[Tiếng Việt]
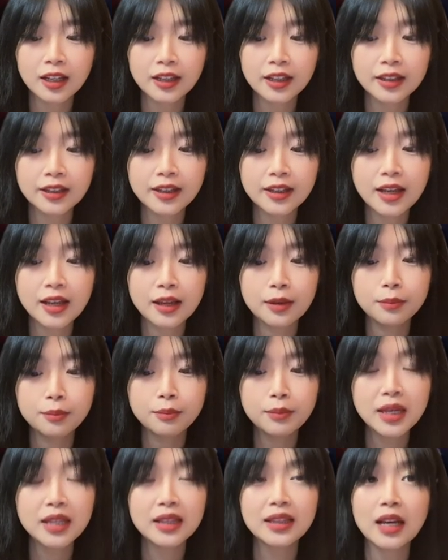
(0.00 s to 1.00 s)
để
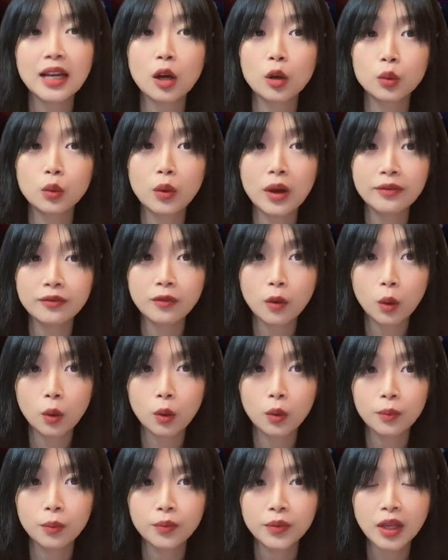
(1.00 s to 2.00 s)
min ra con UFO
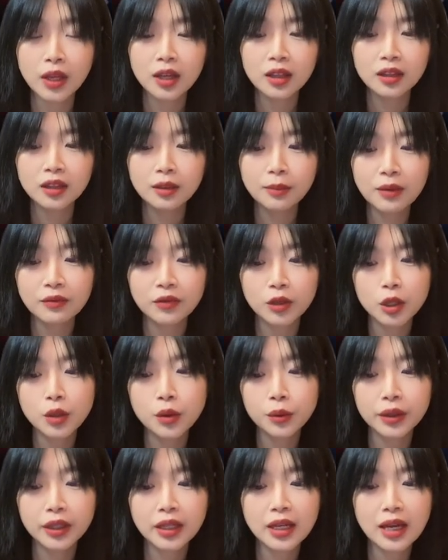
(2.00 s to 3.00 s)
nhưng mà với
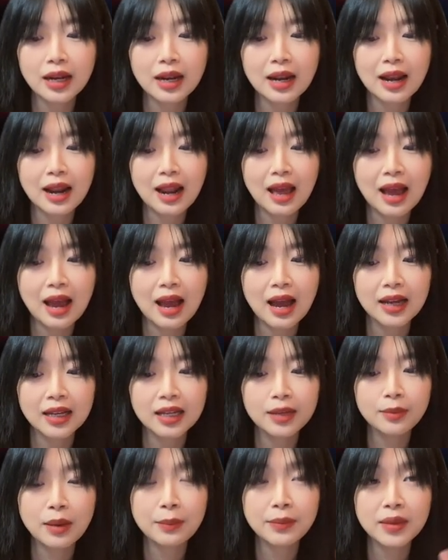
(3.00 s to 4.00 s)
điều kiện là
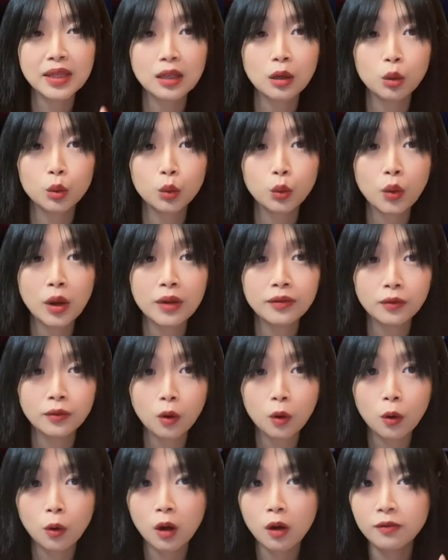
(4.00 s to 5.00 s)
khi bạn min ra con
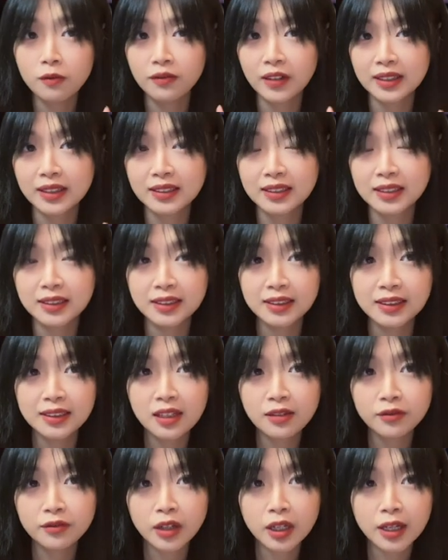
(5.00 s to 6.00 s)
UFO không phải chỉ
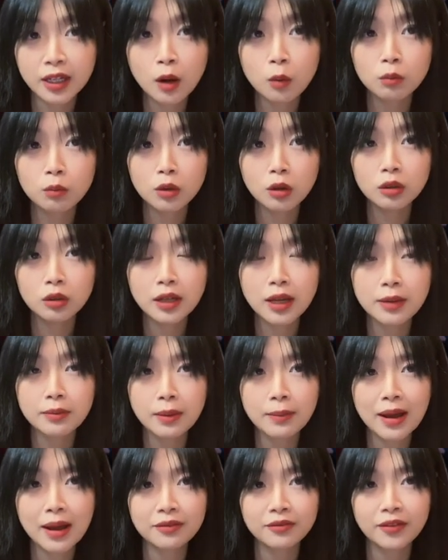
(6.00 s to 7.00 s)
riêng với cái đồng lốt đấy
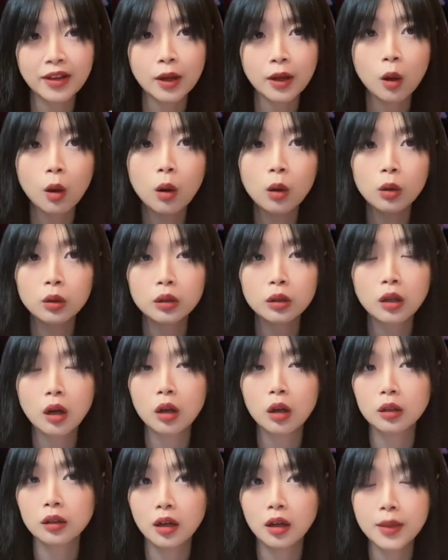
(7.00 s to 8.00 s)
mà bạn phải hold
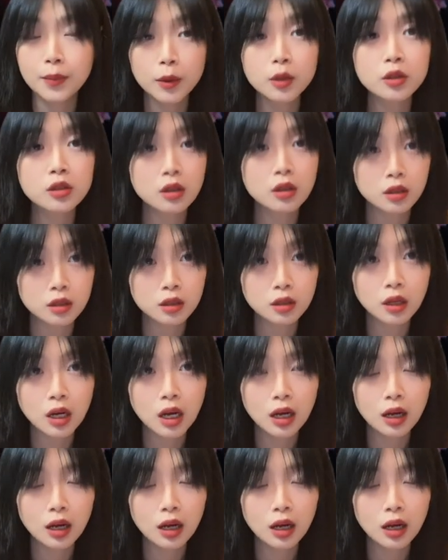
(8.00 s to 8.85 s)
con imposter nữa